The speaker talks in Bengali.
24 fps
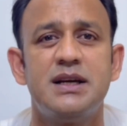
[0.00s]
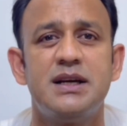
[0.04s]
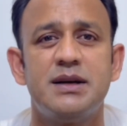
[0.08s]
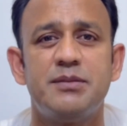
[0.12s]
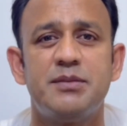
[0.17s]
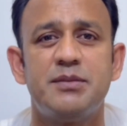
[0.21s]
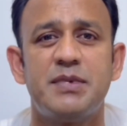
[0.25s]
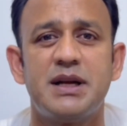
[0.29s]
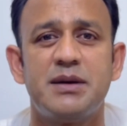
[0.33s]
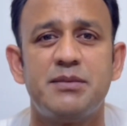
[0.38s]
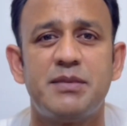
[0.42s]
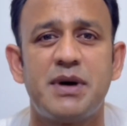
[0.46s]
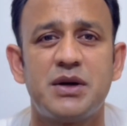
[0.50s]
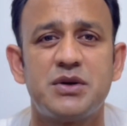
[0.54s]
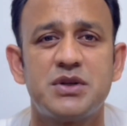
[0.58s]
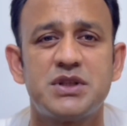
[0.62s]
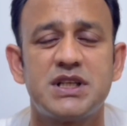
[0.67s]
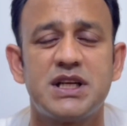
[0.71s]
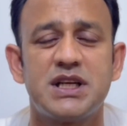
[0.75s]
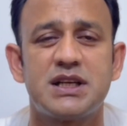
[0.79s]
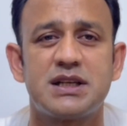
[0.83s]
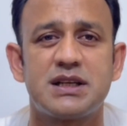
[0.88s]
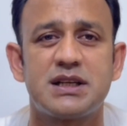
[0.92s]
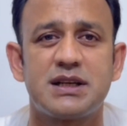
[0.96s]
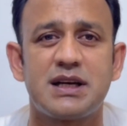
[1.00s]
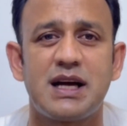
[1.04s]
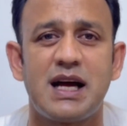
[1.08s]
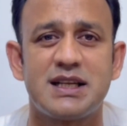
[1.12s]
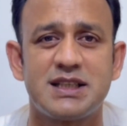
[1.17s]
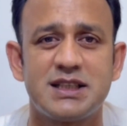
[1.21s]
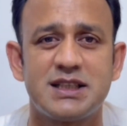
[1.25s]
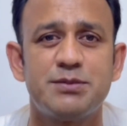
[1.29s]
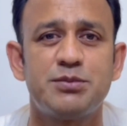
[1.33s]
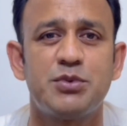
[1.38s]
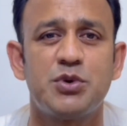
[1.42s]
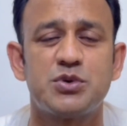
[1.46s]
মানে মানুষের কাছে
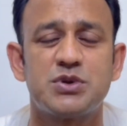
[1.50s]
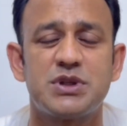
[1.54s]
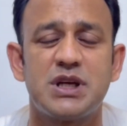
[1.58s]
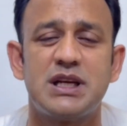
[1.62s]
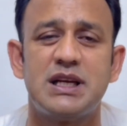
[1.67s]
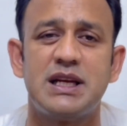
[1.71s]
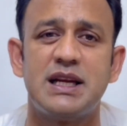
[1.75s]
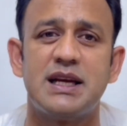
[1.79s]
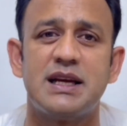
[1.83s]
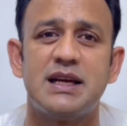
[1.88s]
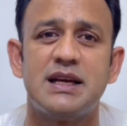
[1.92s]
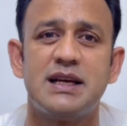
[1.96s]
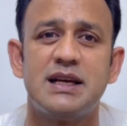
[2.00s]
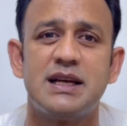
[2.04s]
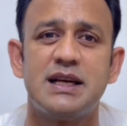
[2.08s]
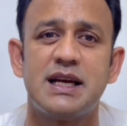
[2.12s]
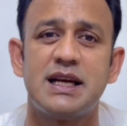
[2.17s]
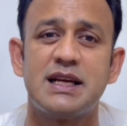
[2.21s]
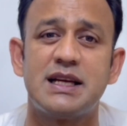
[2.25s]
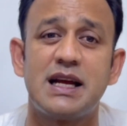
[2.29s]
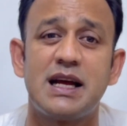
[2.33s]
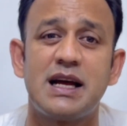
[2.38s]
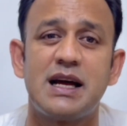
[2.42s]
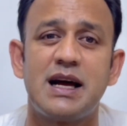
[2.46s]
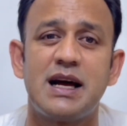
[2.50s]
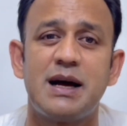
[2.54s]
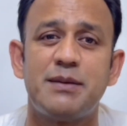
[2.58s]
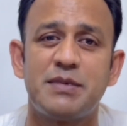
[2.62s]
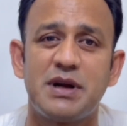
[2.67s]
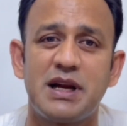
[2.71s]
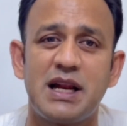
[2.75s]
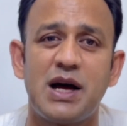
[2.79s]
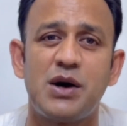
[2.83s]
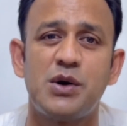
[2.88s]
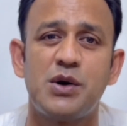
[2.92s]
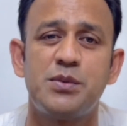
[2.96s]
পৌঁছাইলে এটা আমরা
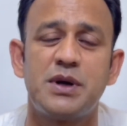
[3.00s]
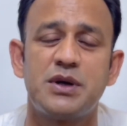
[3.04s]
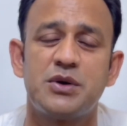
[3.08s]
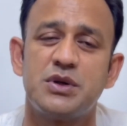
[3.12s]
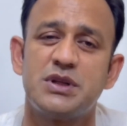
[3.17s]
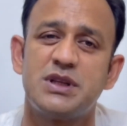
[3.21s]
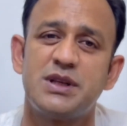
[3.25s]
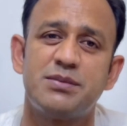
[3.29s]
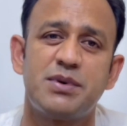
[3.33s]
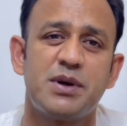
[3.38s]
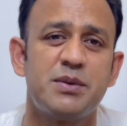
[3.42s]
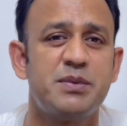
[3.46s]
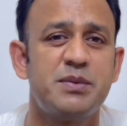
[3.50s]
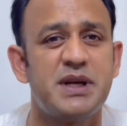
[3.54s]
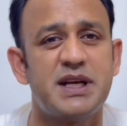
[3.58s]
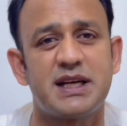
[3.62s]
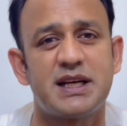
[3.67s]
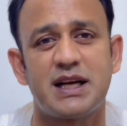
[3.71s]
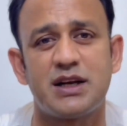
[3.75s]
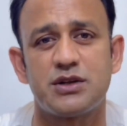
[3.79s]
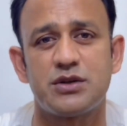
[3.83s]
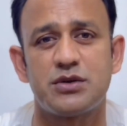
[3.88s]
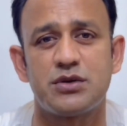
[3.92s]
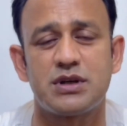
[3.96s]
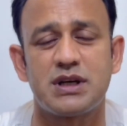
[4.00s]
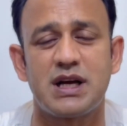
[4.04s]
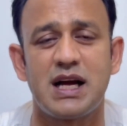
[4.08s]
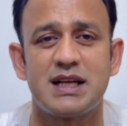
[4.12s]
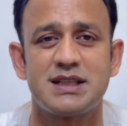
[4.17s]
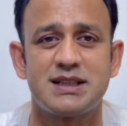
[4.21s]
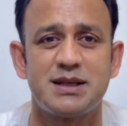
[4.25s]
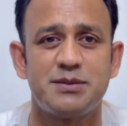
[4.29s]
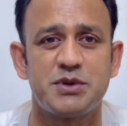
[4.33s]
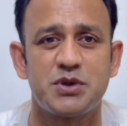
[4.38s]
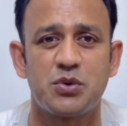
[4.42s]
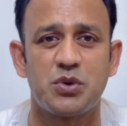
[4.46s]
লাভবান হইতে পারবে এই কাজ
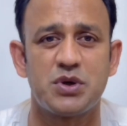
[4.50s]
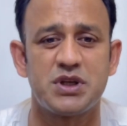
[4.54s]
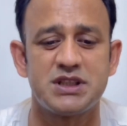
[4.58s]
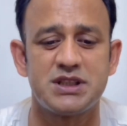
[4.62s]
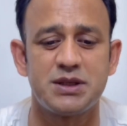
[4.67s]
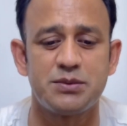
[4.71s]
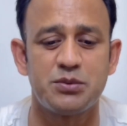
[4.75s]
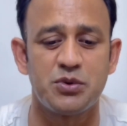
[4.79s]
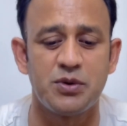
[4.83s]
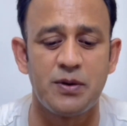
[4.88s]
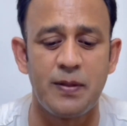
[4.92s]
আমি করে যাব